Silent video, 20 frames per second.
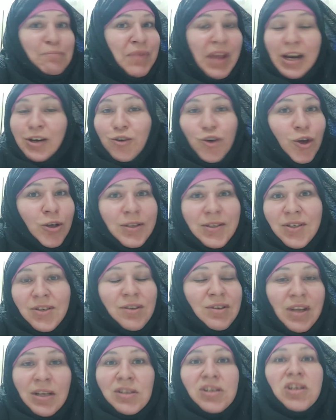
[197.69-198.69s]
dann können
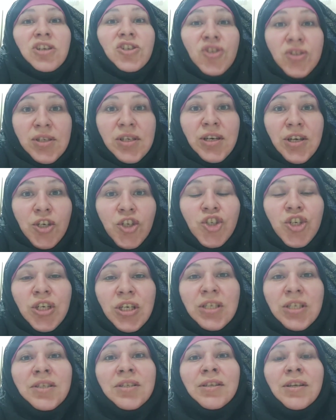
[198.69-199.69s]
sie, dann ist sie
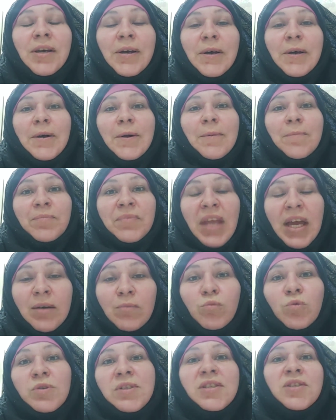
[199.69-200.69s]
geschieden.
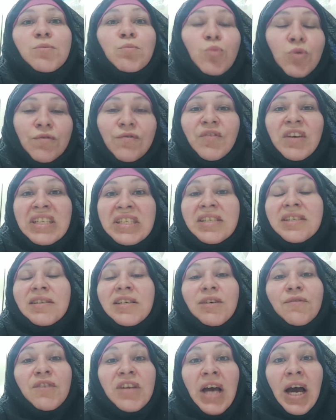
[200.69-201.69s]
Dann muss, wenn sie
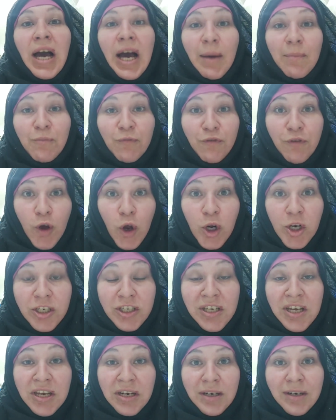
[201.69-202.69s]
sich wieder haben
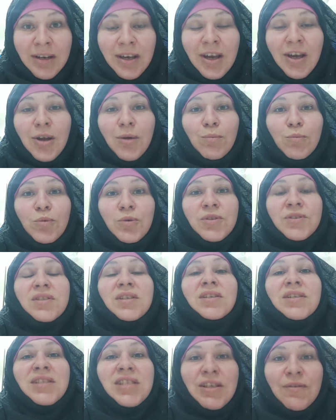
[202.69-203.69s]
wollten,
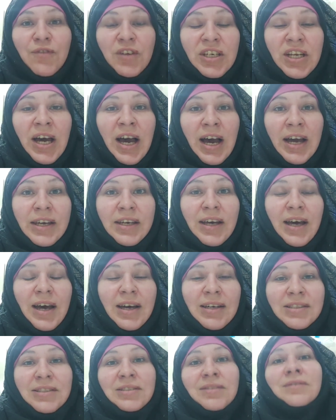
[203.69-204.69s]
müsste sie wieder
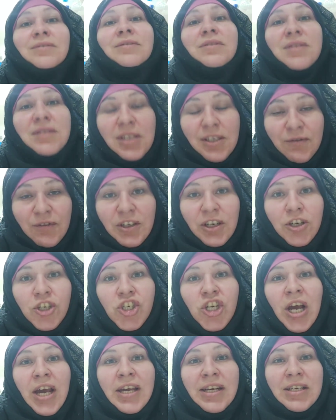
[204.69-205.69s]
heiraten, sich wieder
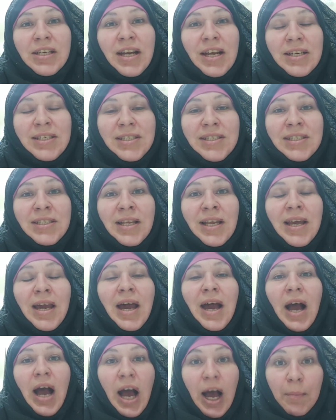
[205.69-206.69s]
scheiden lassen,
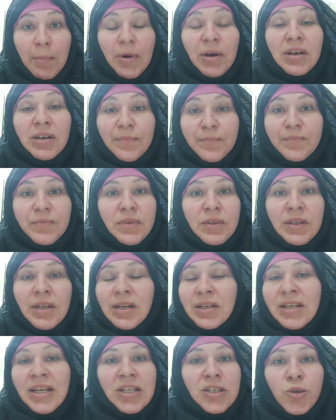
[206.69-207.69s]
aber
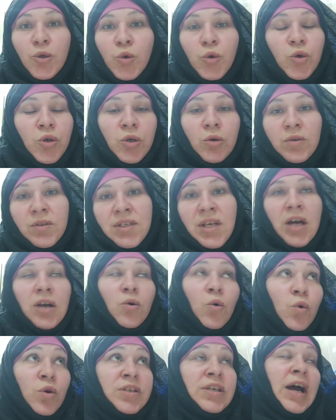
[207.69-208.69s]
ne, nicht lügen und sagen,
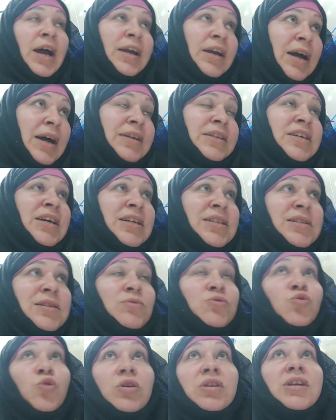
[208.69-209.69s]
oh, ich heirate jetzt
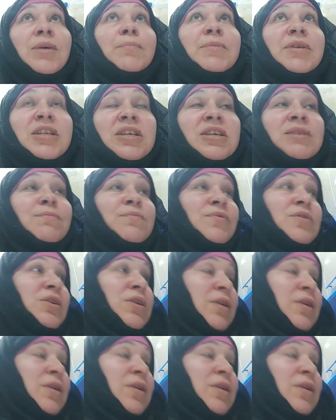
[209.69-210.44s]
und nur damit ich,